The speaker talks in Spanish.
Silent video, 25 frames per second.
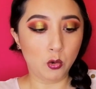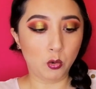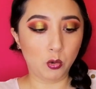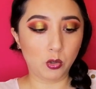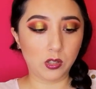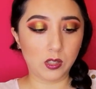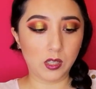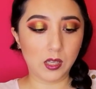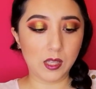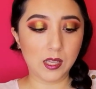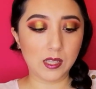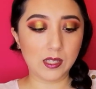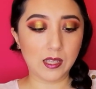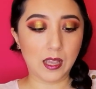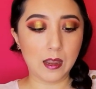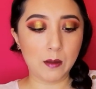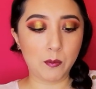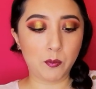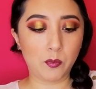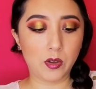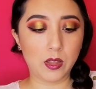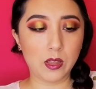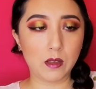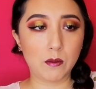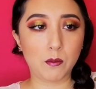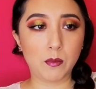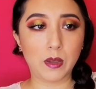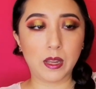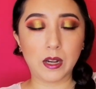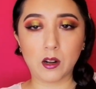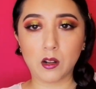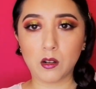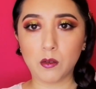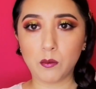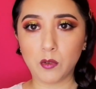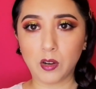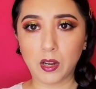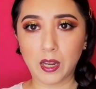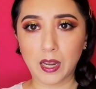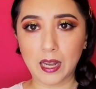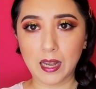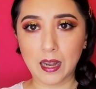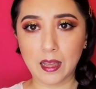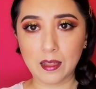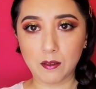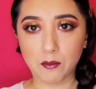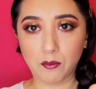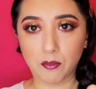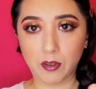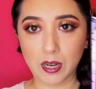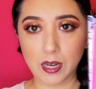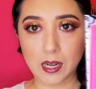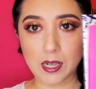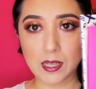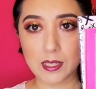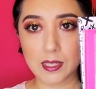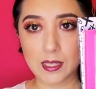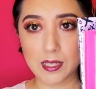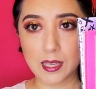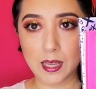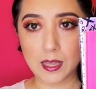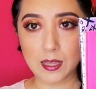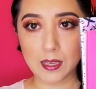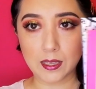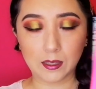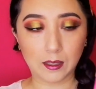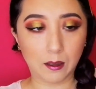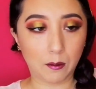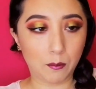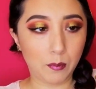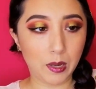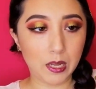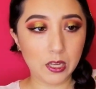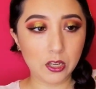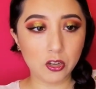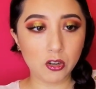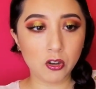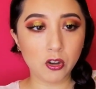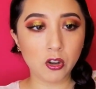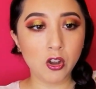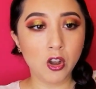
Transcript: Ustedes ahí pueden ver como que la diferencia de tamaño.